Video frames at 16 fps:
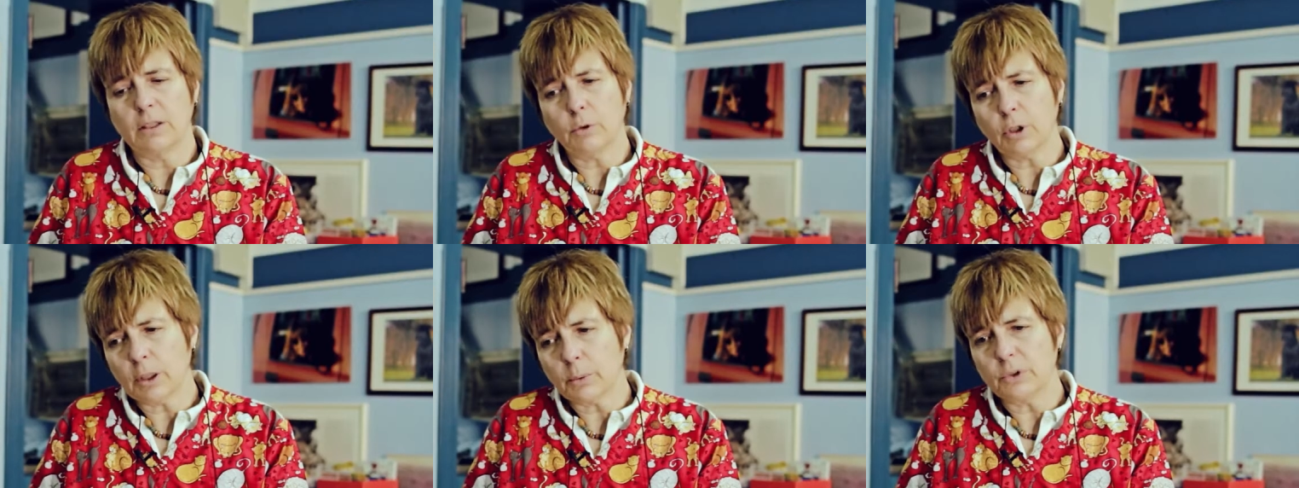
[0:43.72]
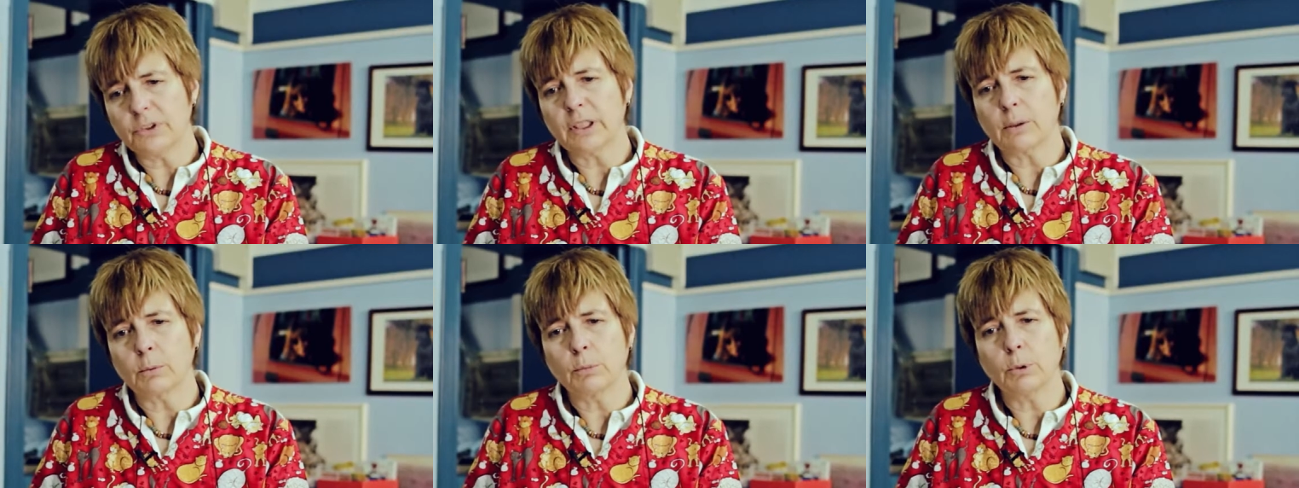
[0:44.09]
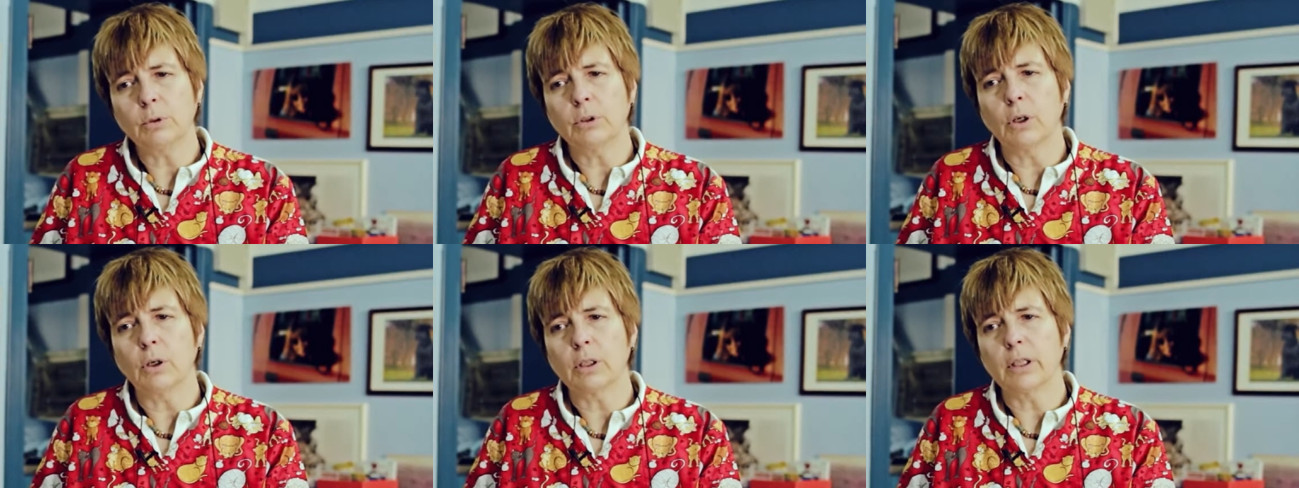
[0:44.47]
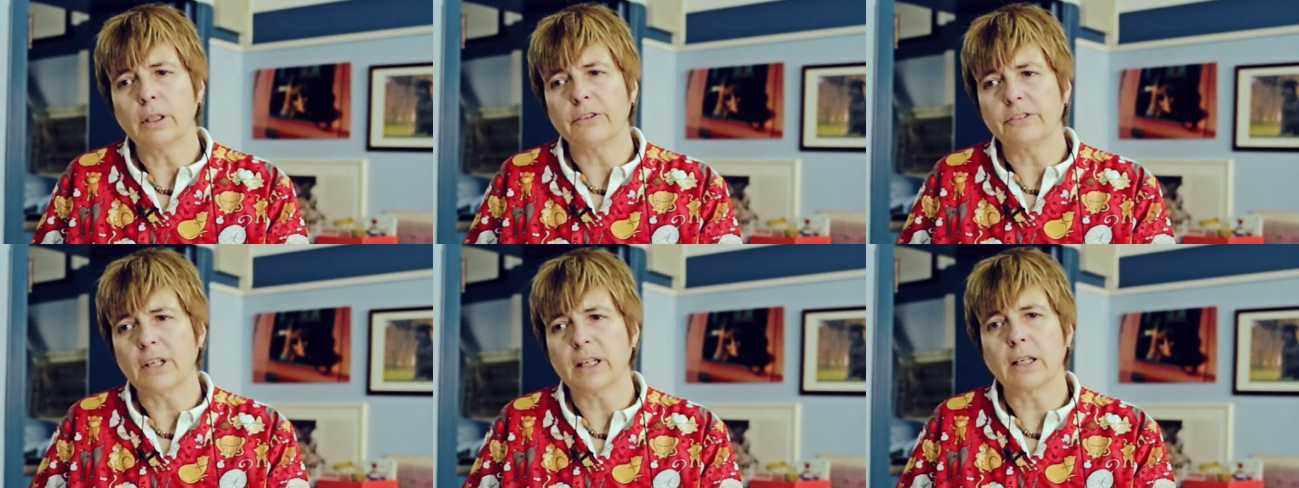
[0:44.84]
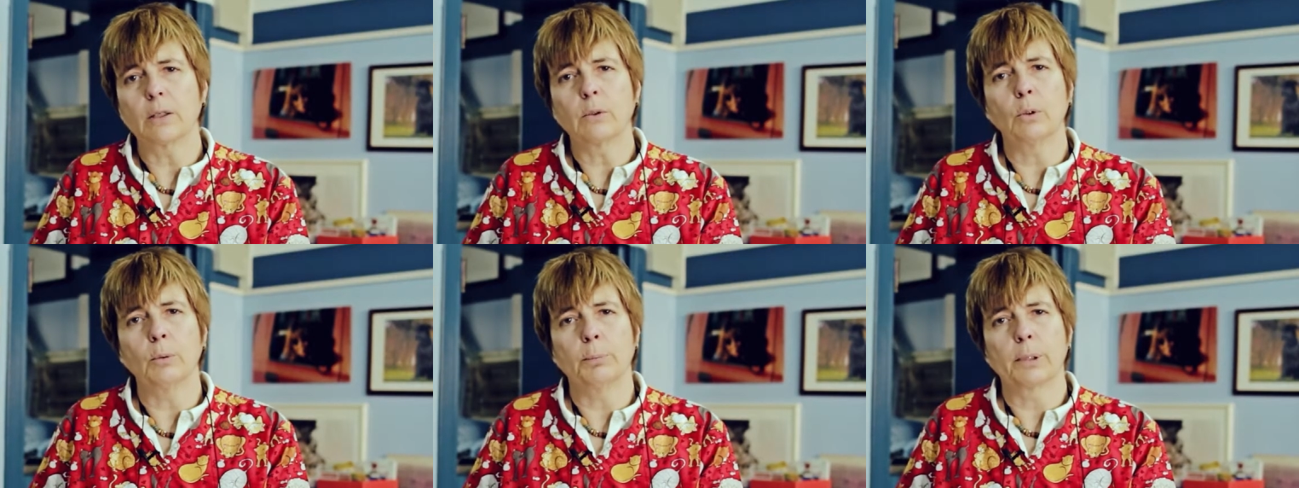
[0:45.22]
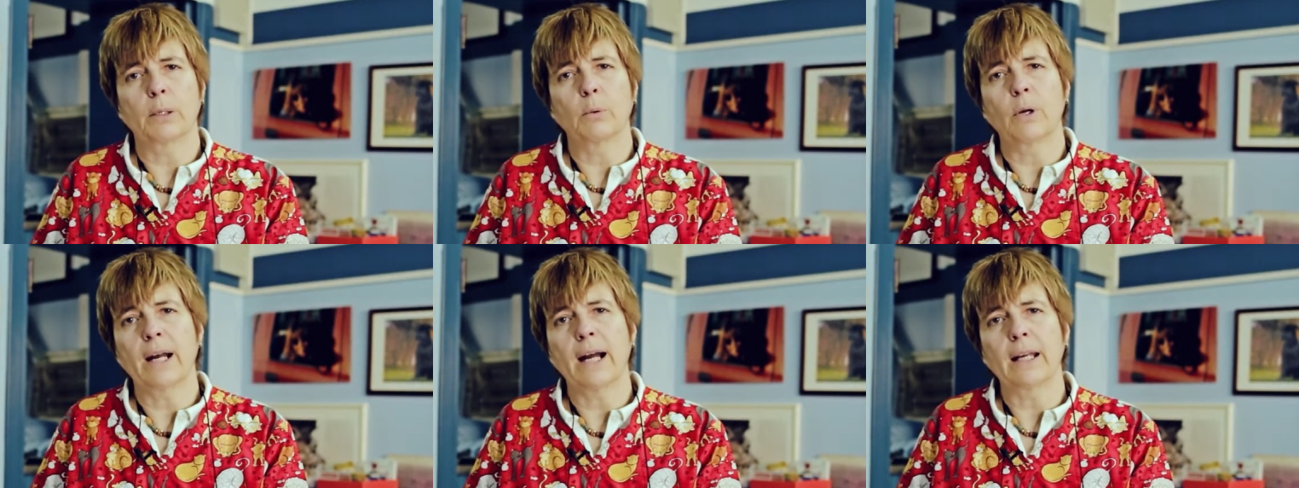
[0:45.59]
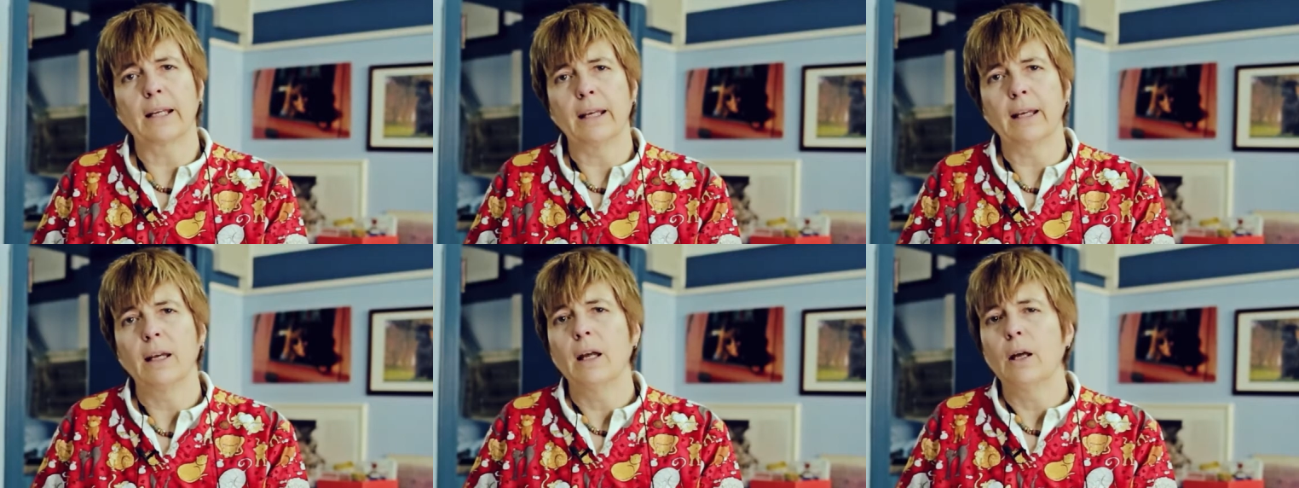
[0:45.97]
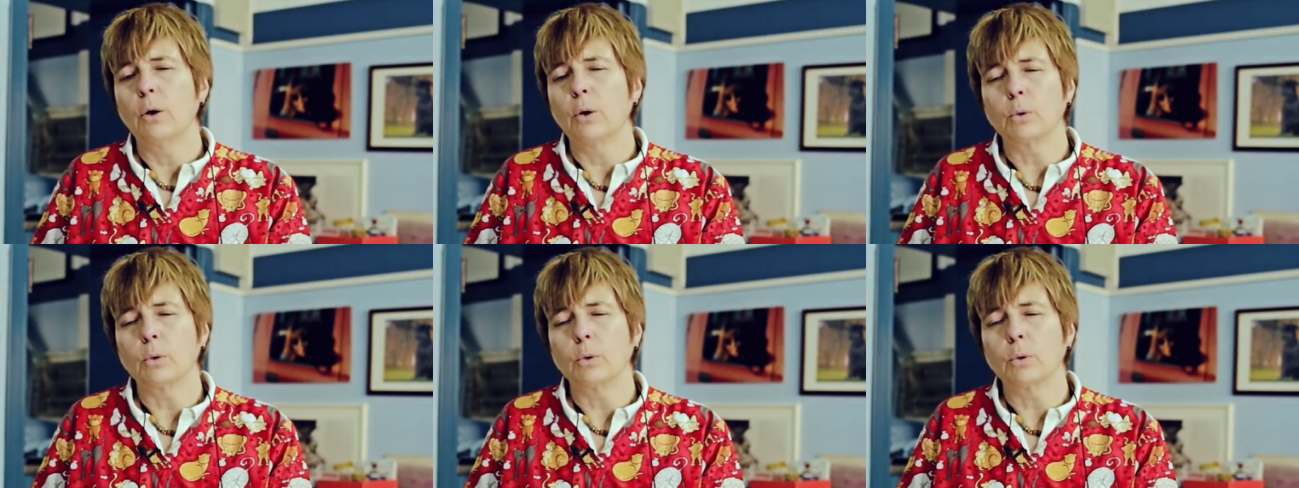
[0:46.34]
chi vuole acquistare un bulldog sa che compra un cane